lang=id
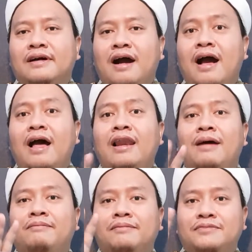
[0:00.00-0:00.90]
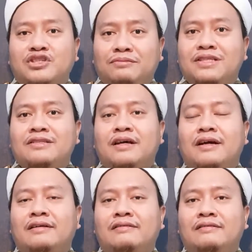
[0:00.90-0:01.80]
alam semesta
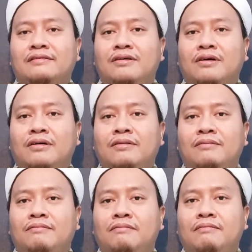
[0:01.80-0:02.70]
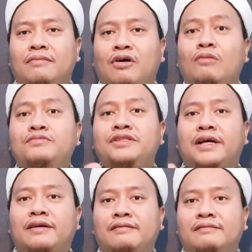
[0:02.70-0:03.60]

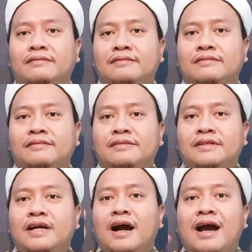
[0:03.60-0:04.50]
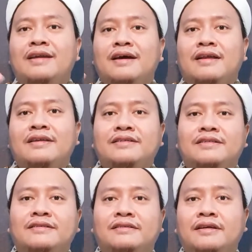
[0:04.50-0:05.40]
objek yang ada di,
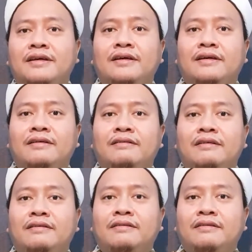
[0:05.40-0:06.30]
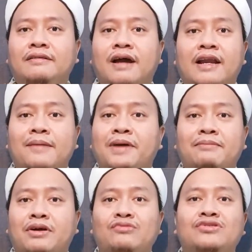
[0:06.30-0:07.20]
di hadapan
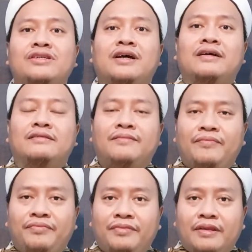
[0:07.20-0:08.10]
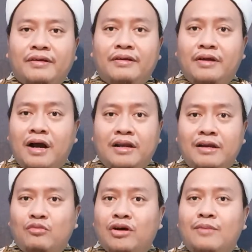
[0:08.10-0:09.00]
manusia yang ada
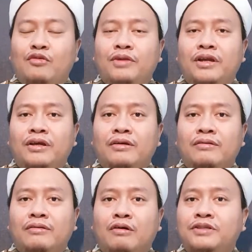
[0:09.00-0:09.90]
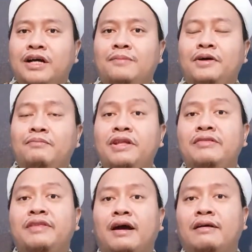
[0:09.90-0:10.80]
di muka bumi ini objek apa
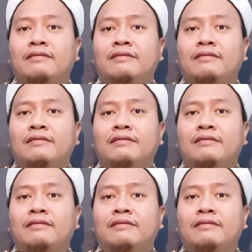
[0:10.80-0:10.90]
bintang